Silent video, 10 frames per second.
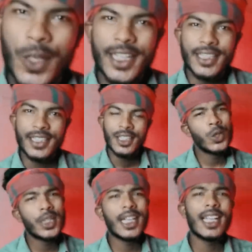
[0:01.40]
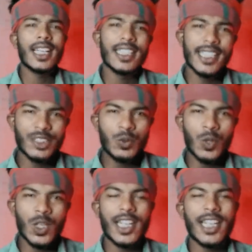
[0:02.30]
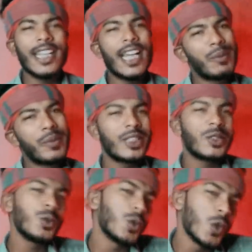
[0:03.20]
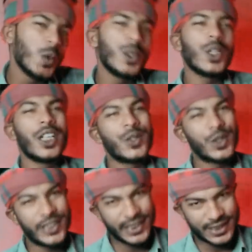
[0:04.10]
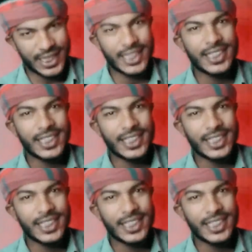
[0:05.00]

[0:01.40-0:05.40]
ওয়েট পরিখালাকে নিয়ে কিছু বলার আগে আমি একটু অভিনয় করতে চাই